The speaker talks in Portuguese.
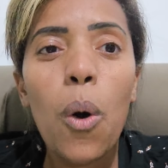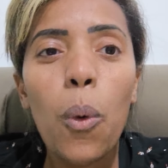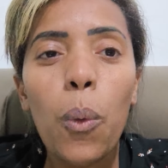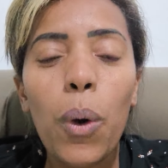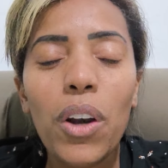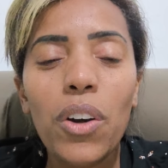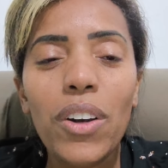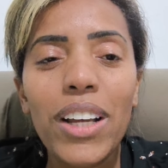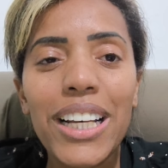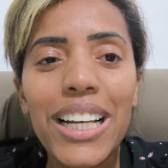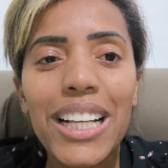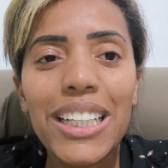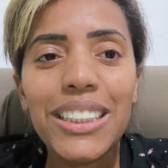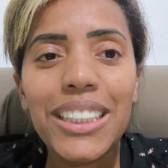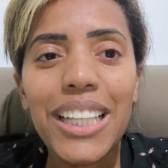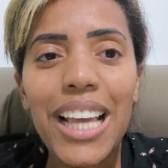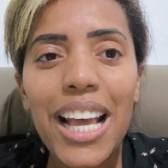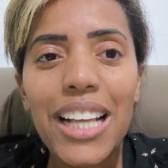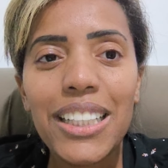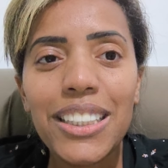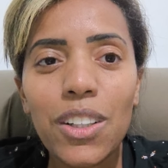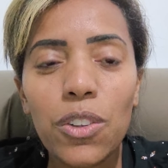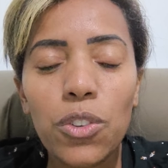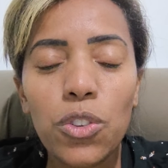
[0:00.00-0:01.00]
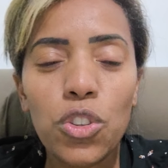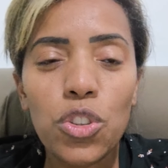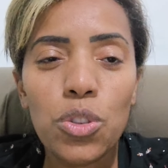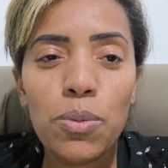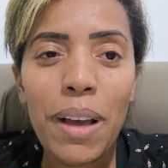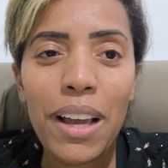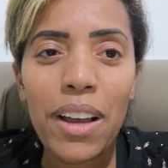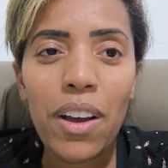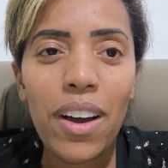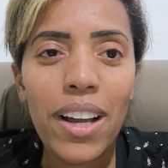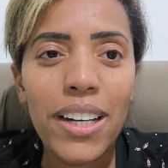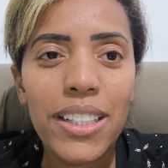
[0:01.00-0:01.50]
O Alô INSS é um dos
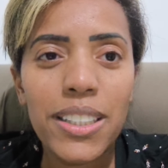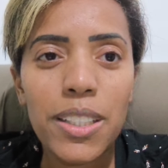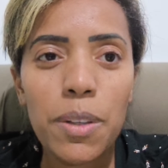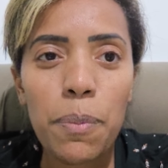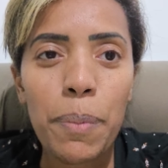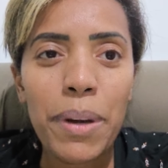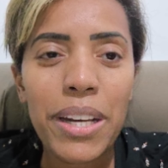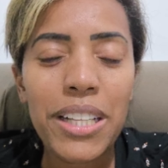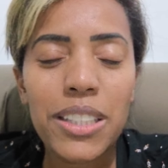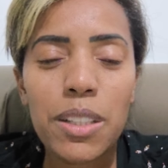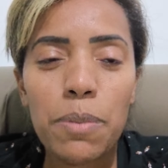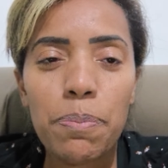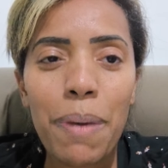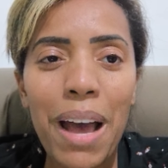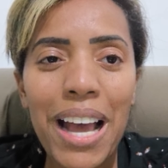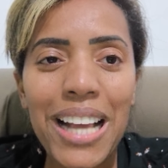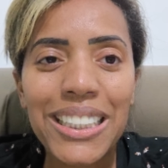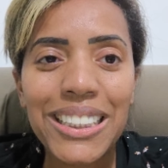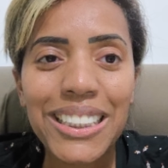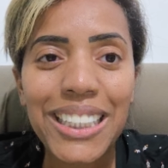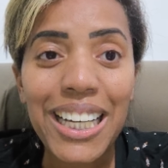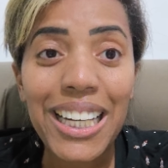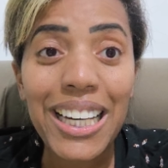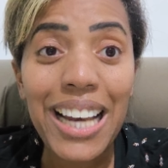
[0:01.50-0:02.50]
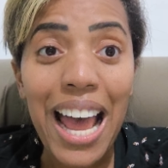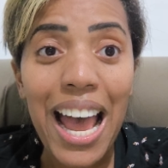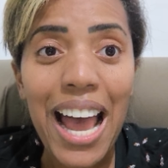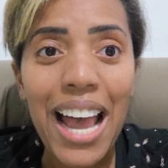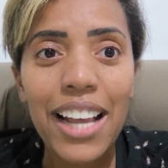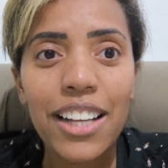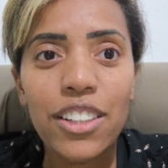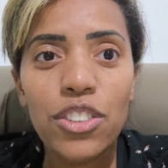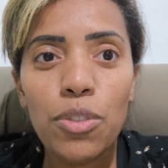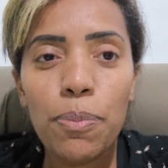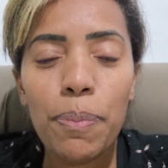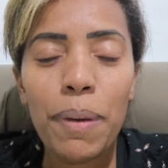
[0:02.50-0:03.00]
maiores e principais
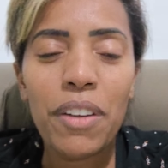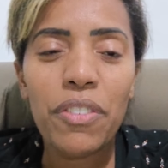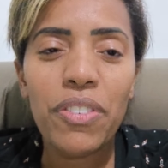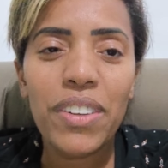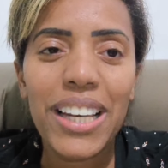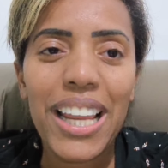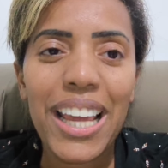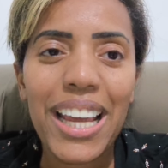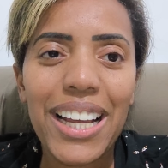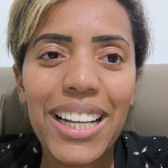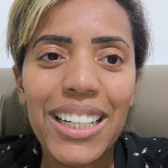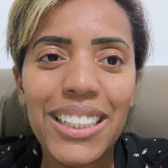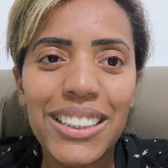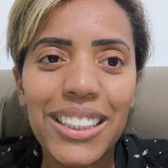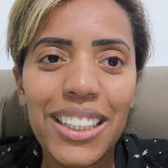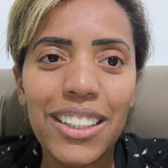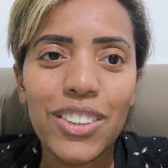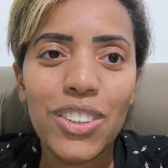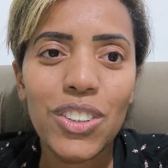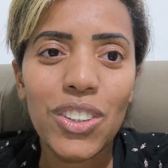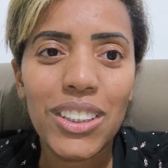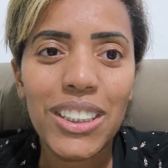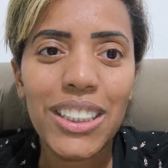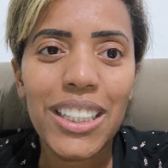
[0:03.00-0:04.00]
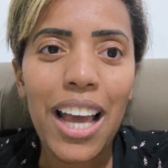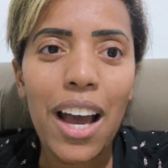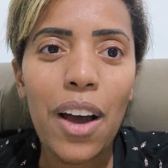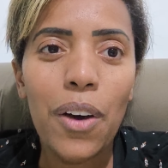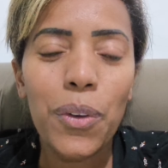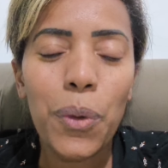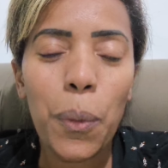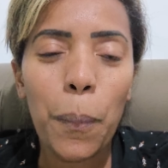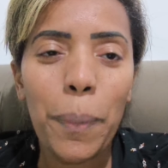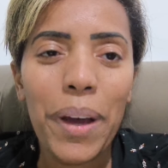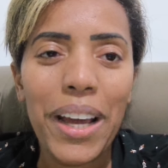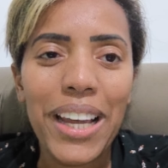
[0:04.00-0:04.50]
canais de previdência
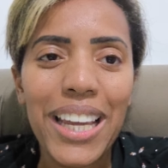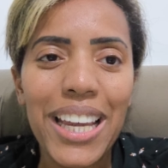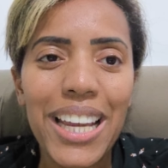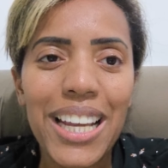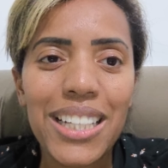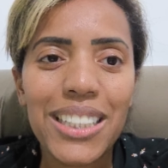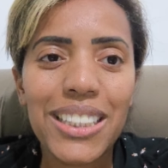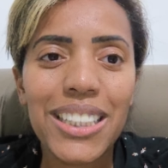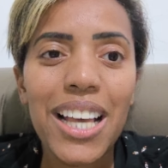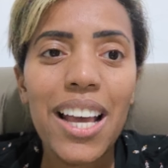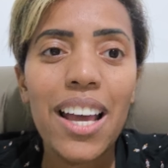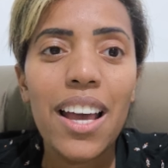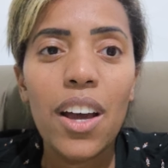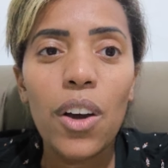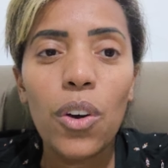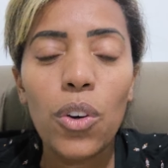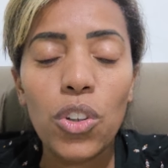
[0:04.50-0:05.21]
social do país.